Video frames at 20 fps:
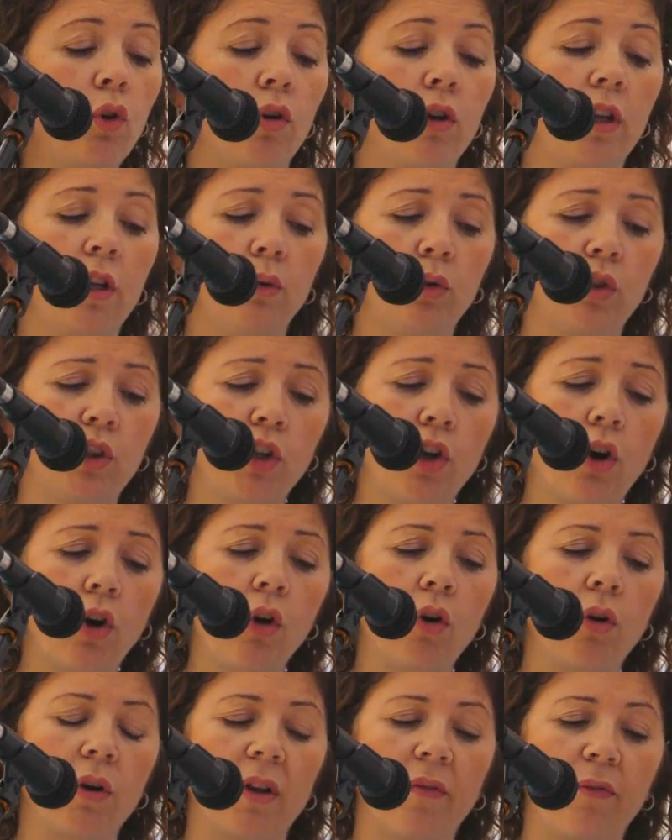con
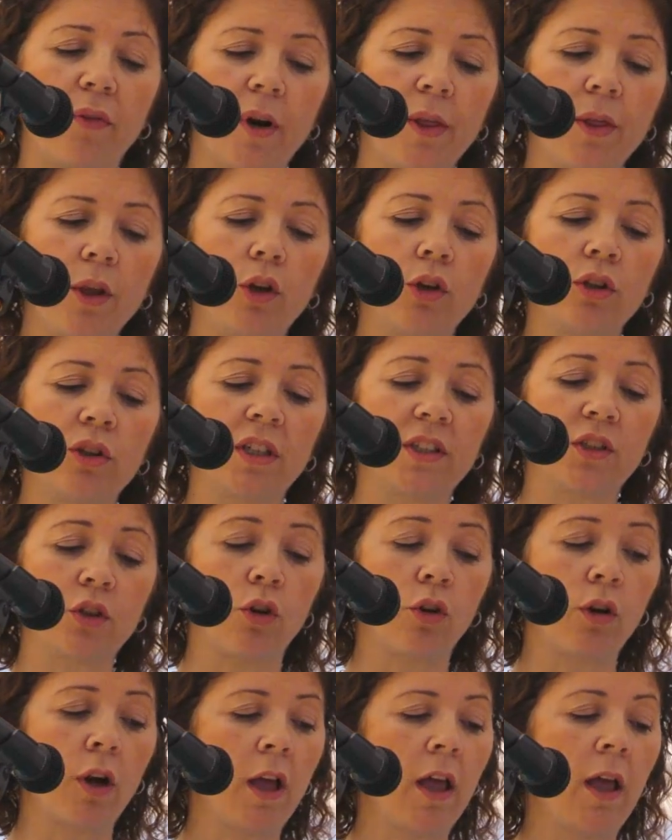ilusión, con esfuerzo y con
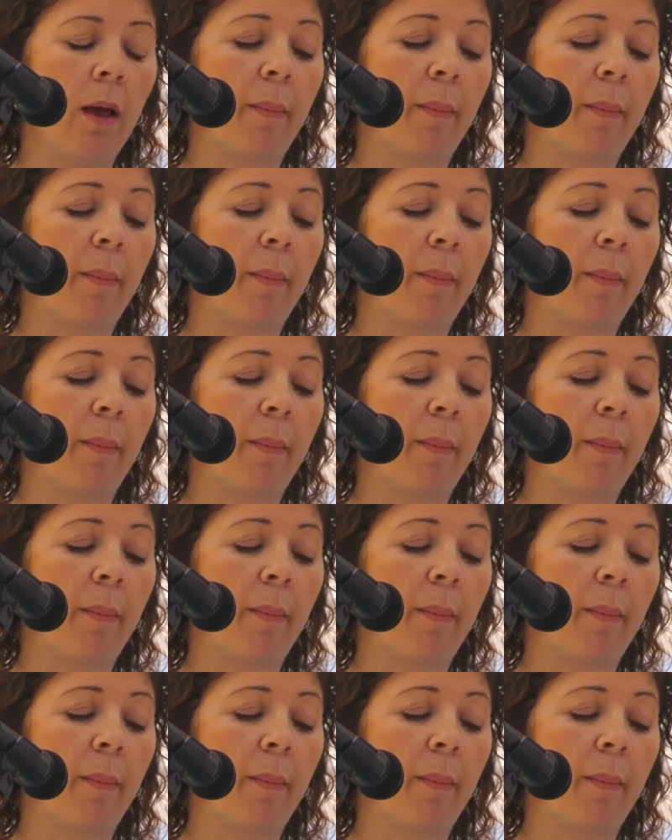tesón,